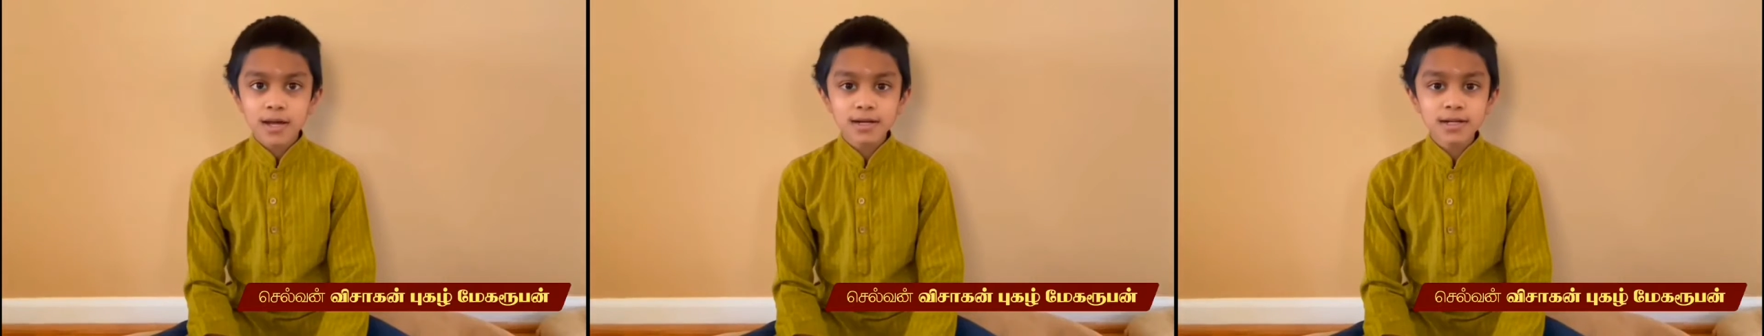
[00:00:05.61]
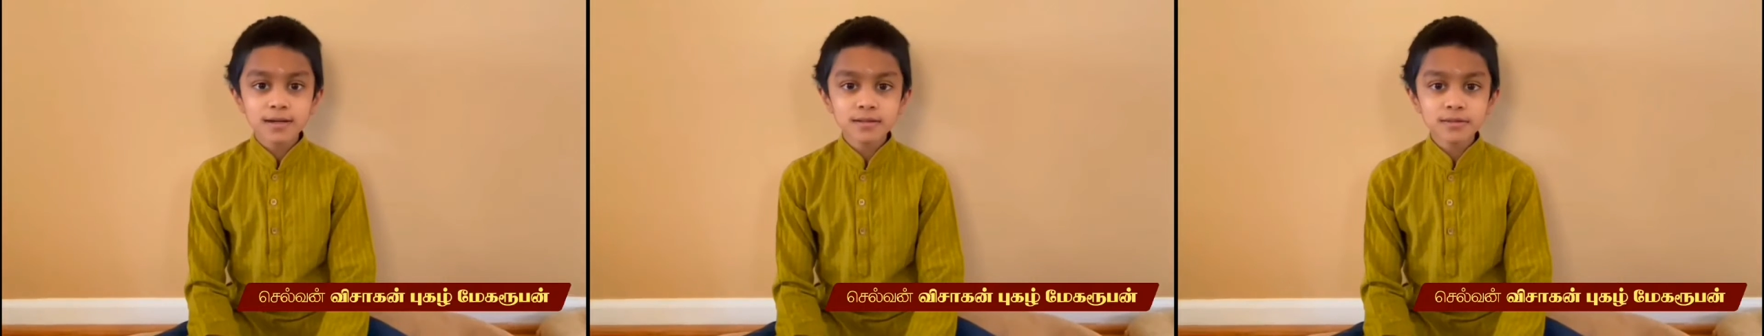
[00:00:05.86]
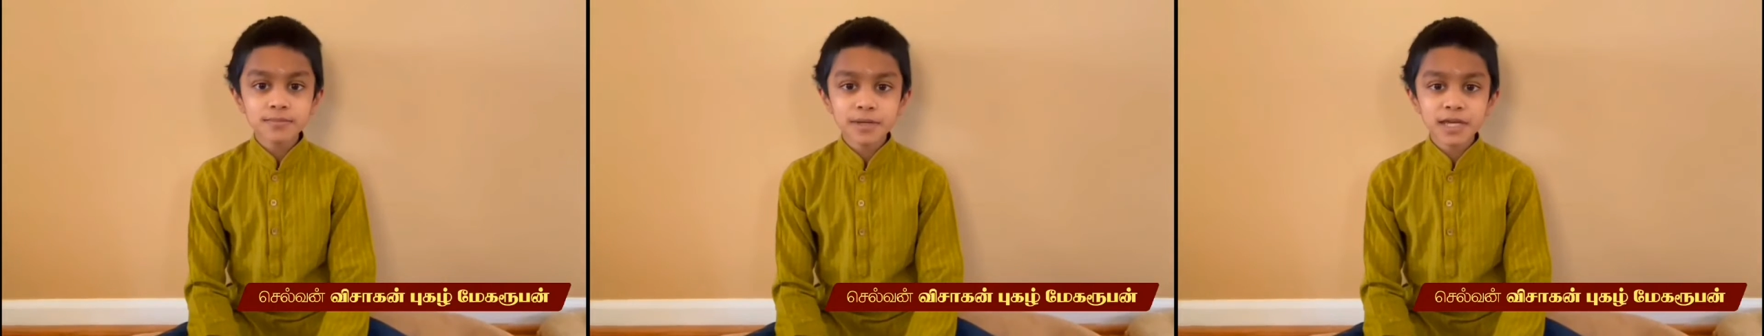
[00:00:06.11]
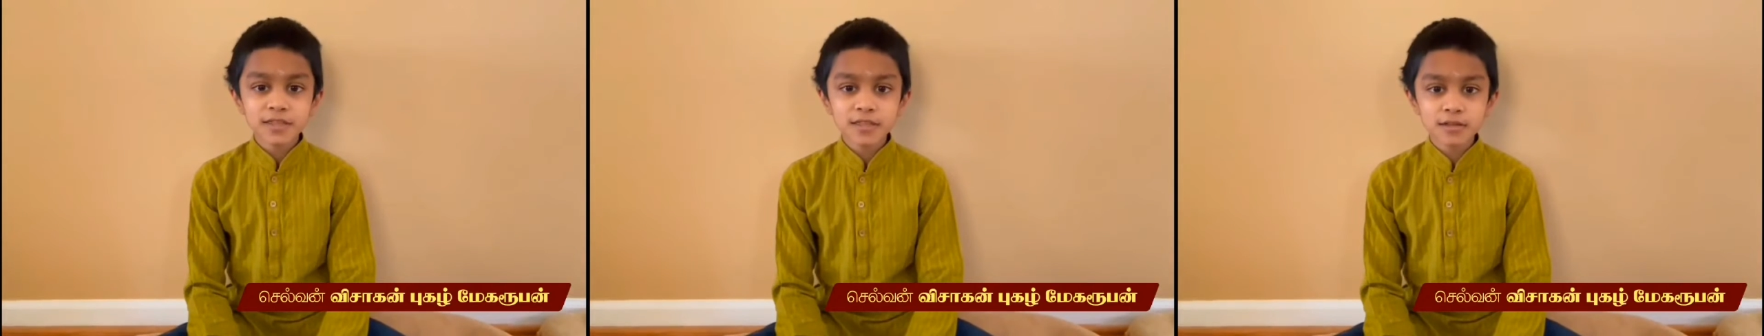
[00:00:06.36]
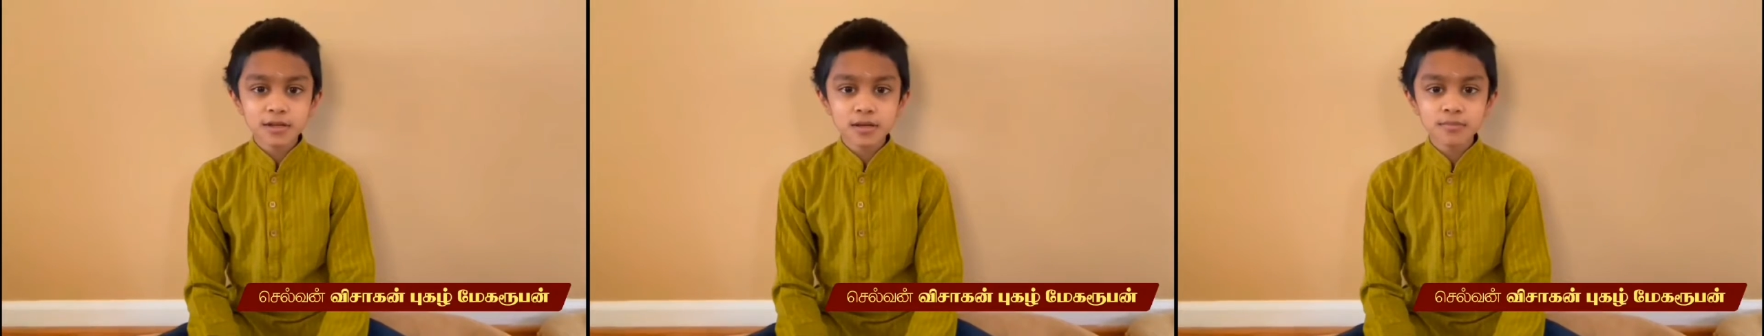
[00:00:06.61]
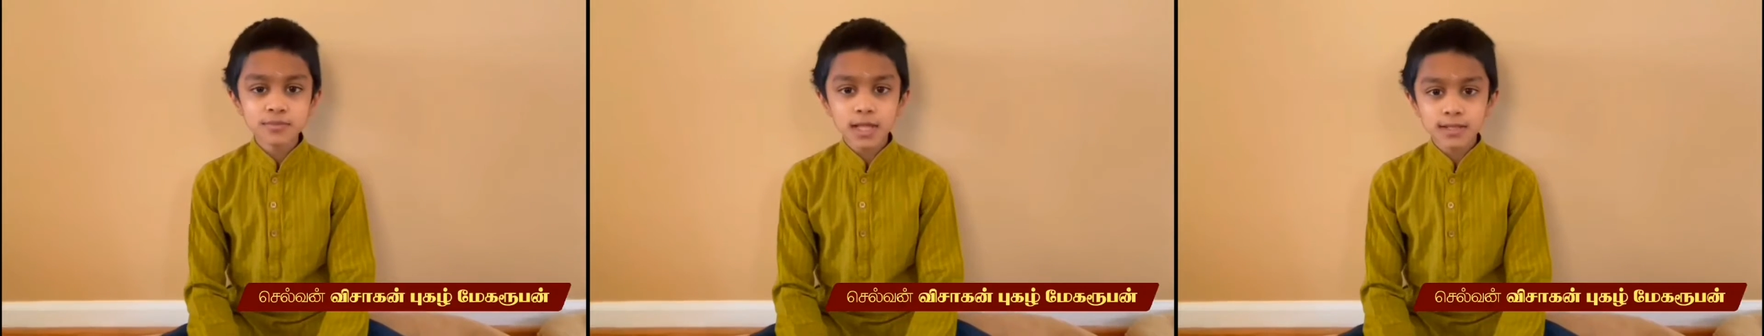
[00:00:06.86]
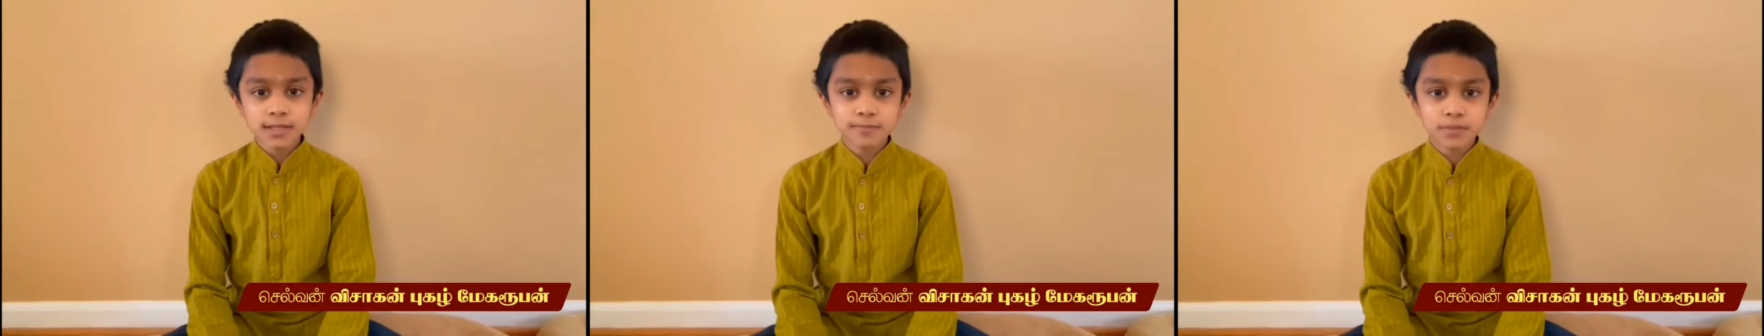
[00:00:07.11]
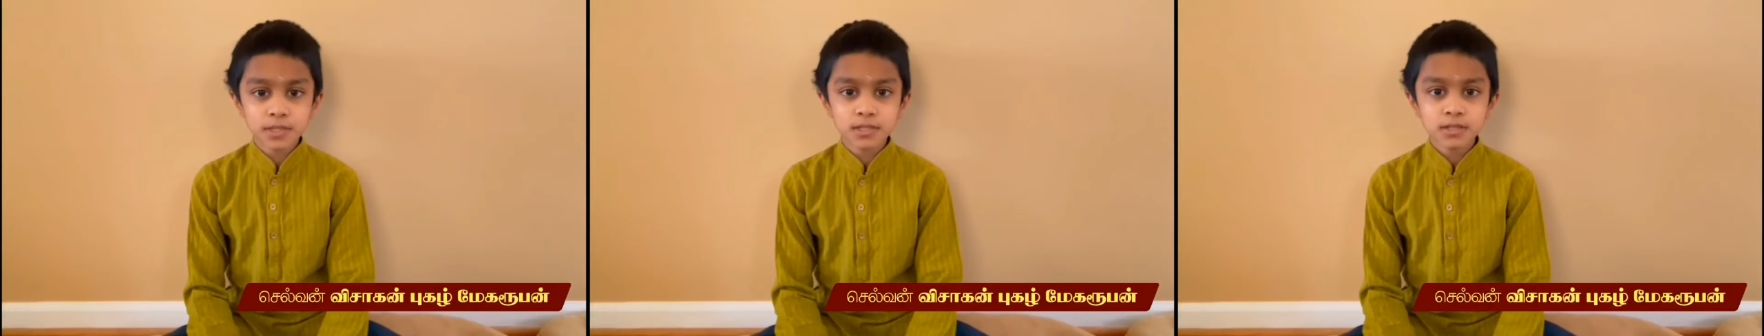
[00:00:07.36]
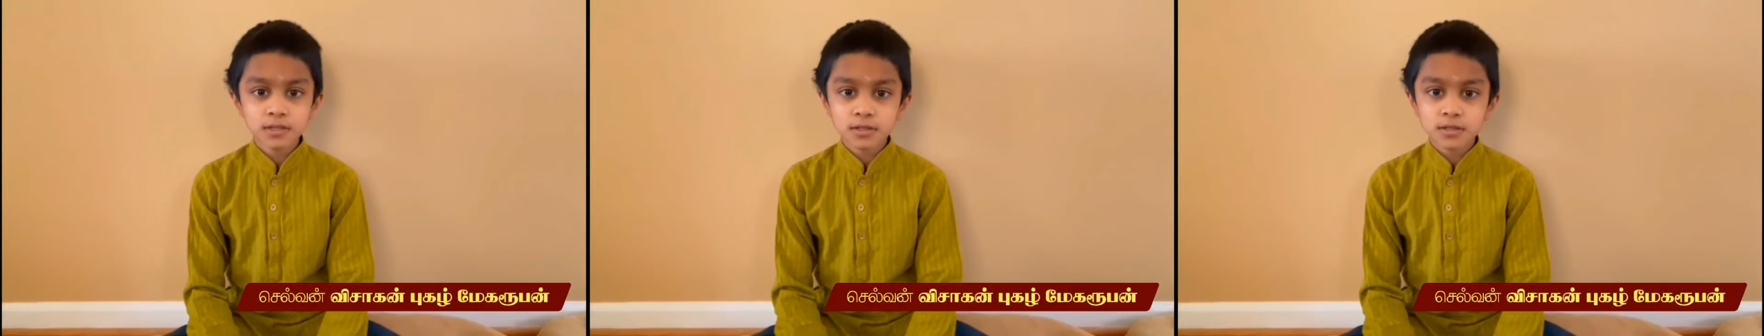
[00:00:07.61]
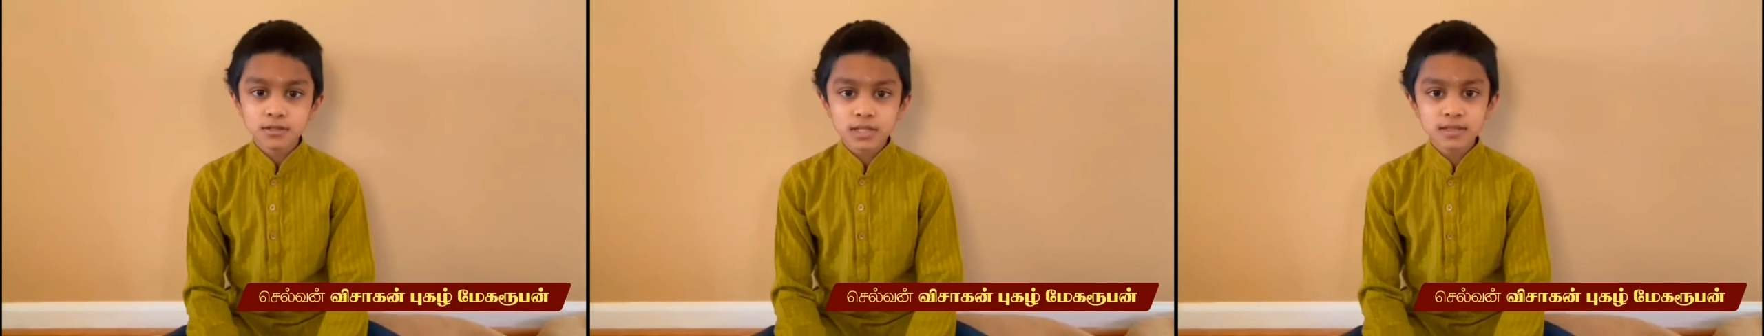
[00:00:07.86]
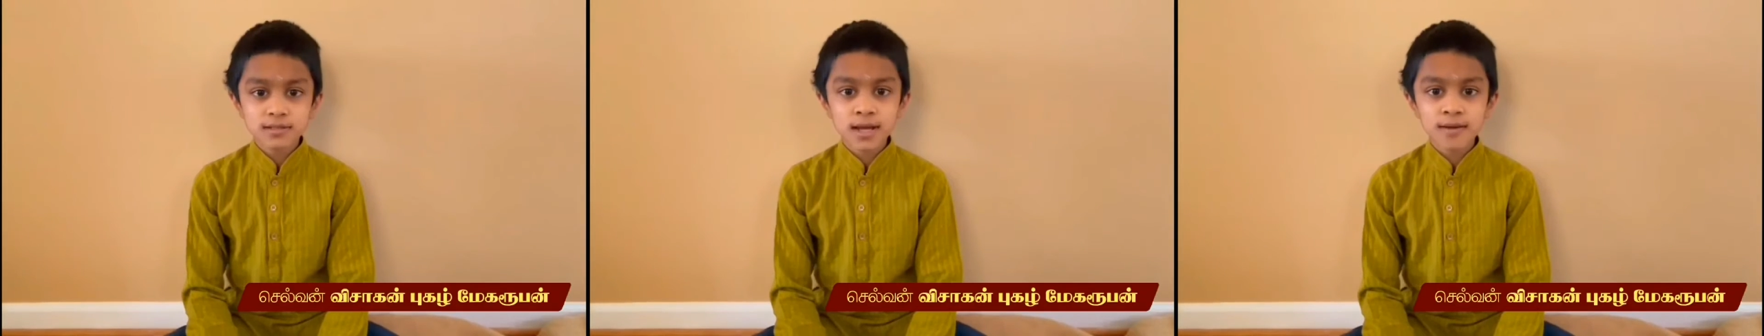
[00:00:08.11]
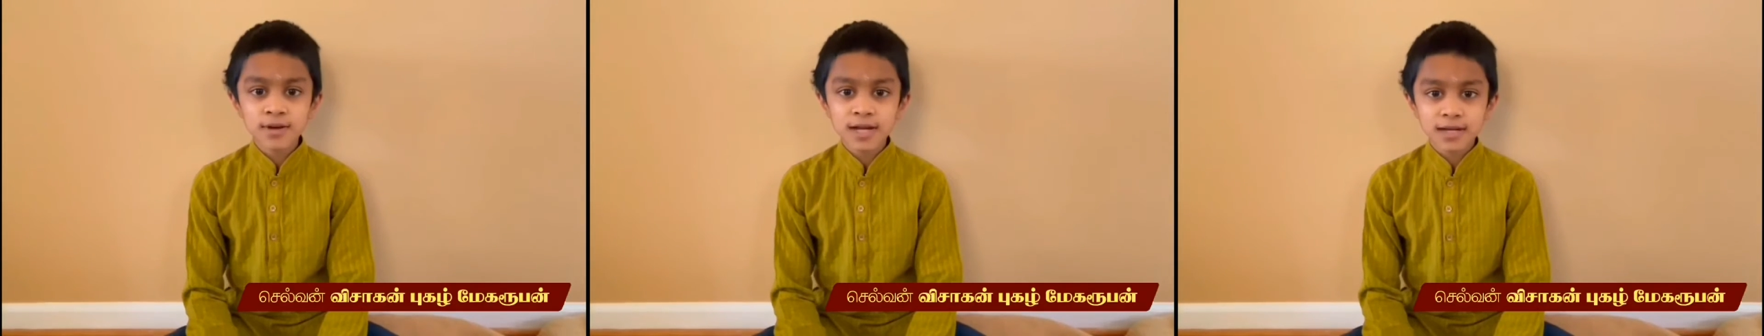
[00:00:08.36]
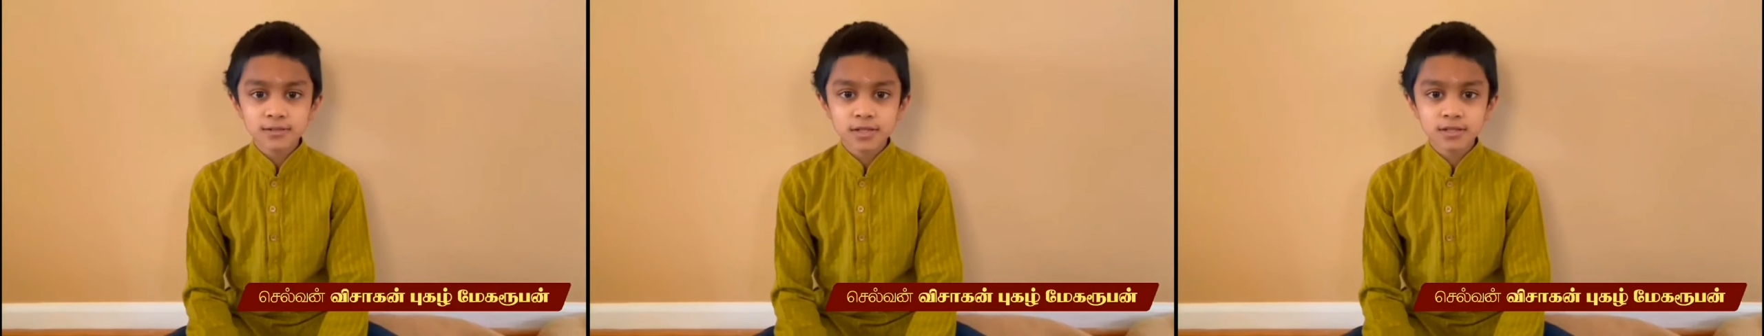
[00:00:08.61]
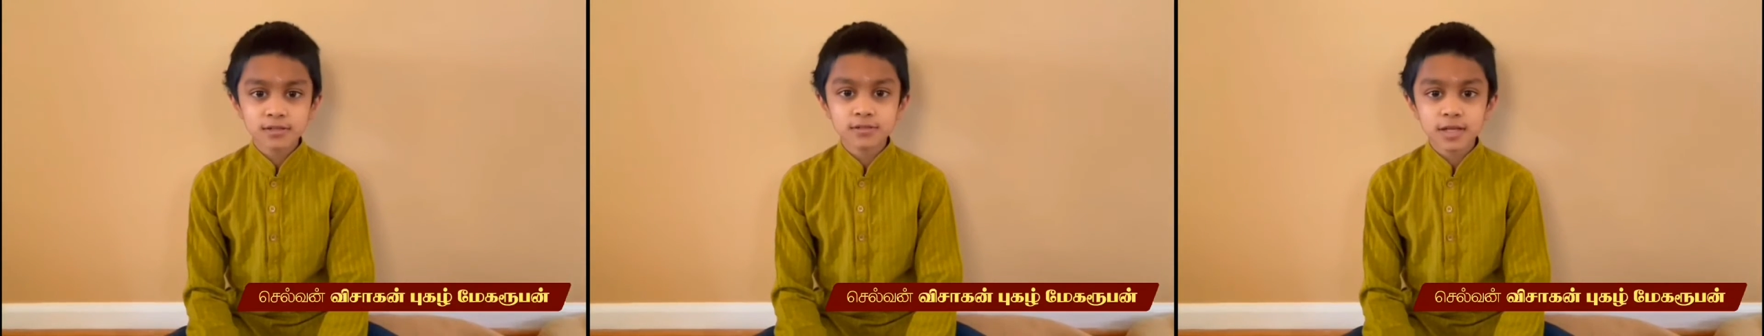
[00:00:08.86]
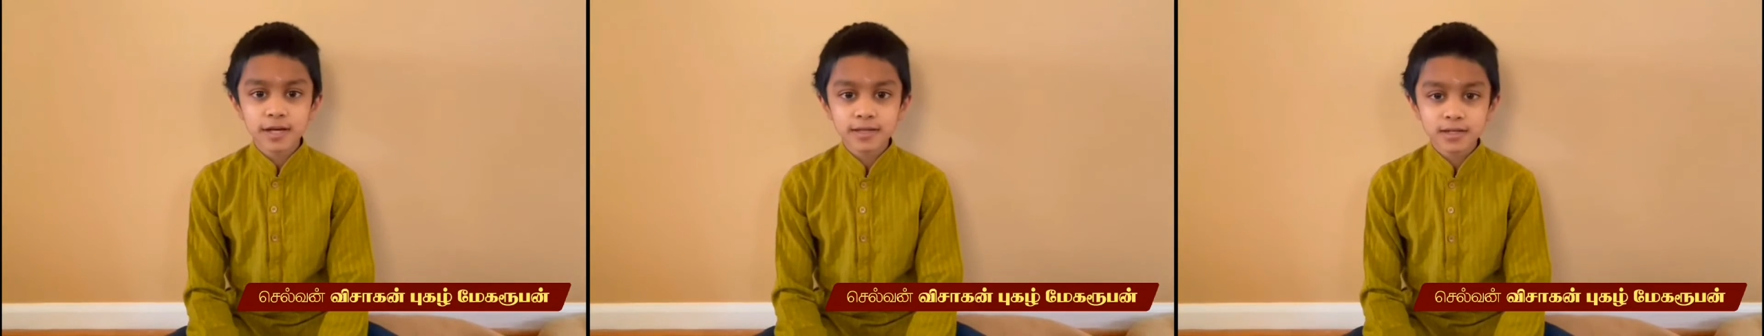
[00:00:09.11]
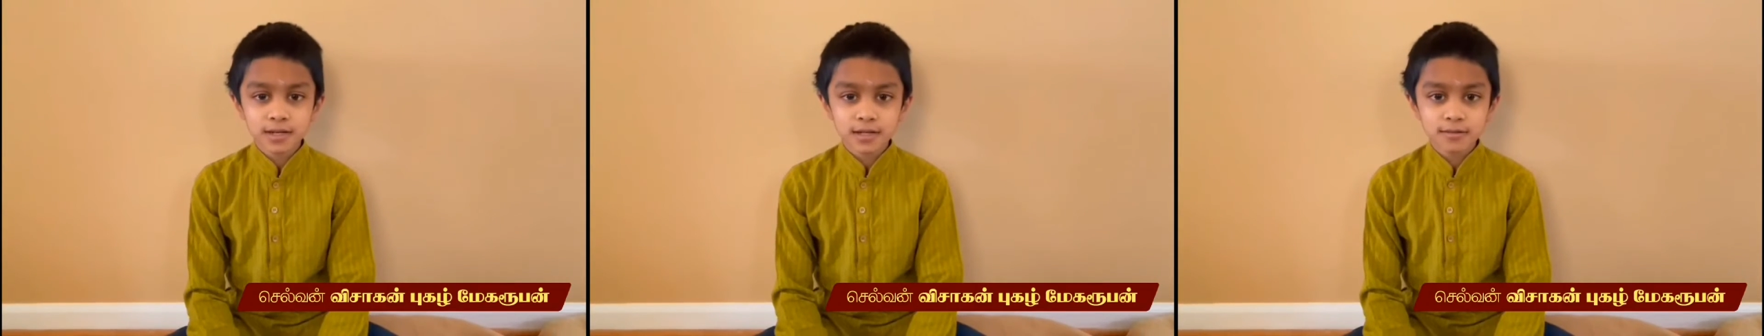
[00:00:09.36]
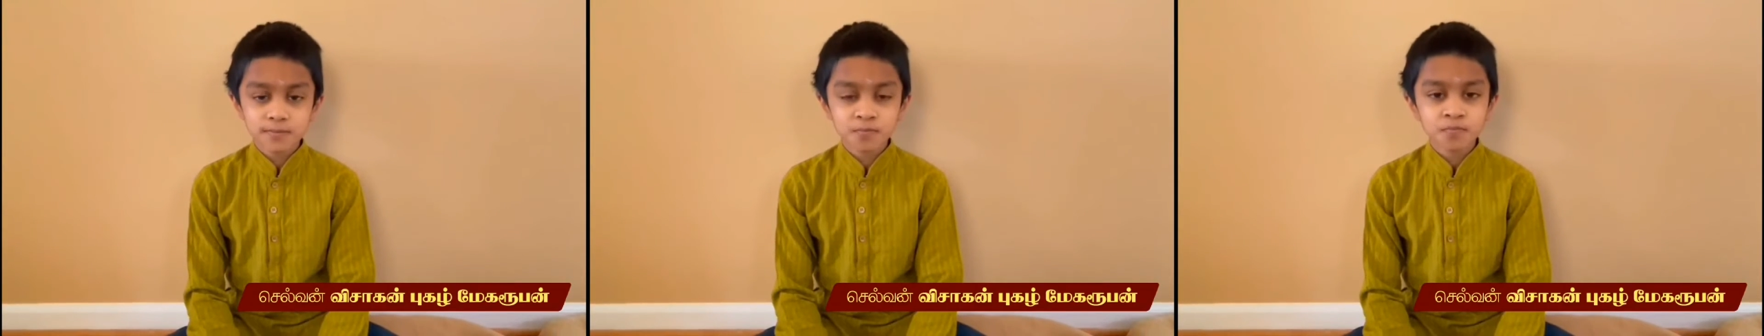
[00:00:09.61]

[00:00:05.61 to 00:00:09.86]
நான் என்று பேசிருக்கும் தலைப்பு நாயனர் திருநாவ